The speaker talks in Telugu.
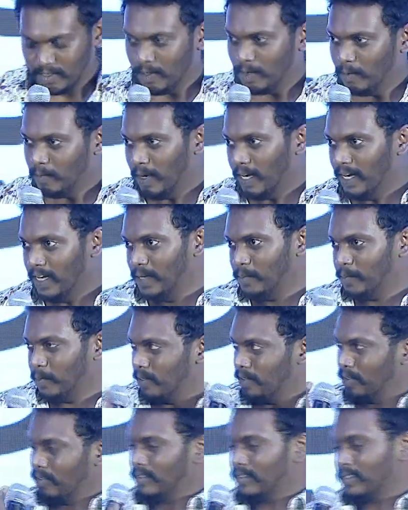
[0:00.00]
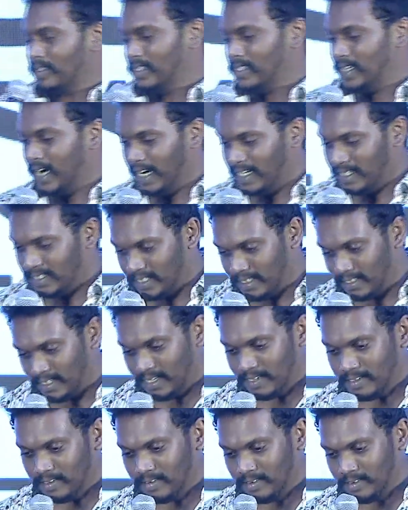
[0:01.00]
సో మళ్ళీ ఇప్పుడు స్టార్ట్
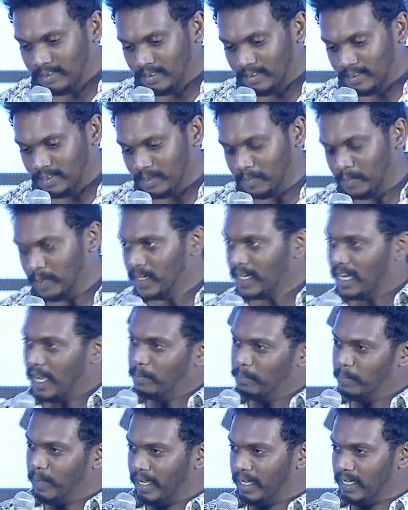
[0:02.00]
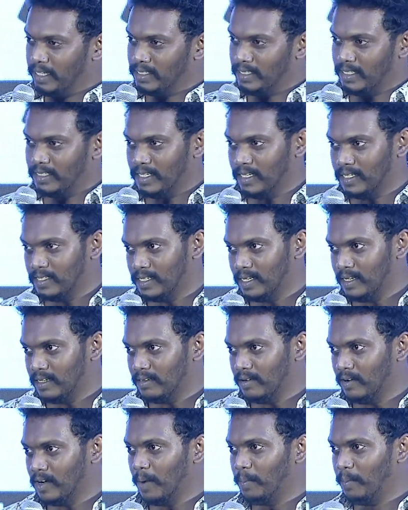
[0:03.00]
చేశారు మీరు కంబ్యాక్ ఇచ్చేశారు సార్
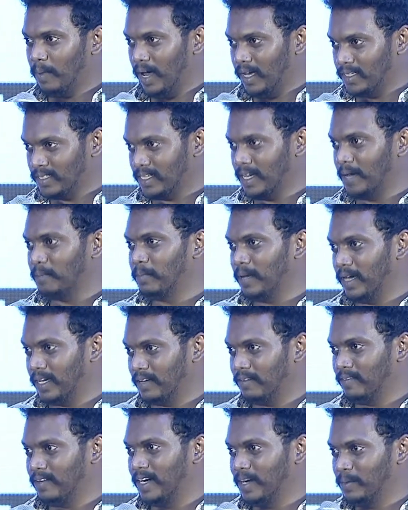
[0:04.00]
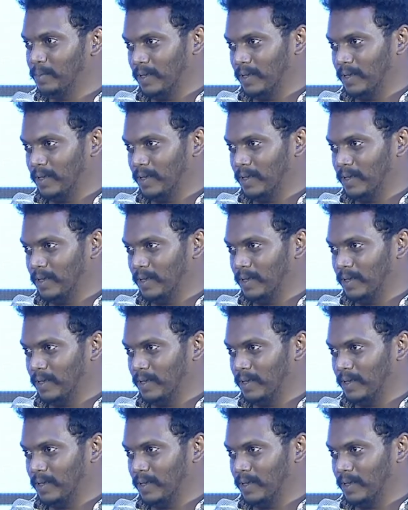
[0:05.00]
ఒక మాస్ కంబ్యాక్ ఇవ్వండి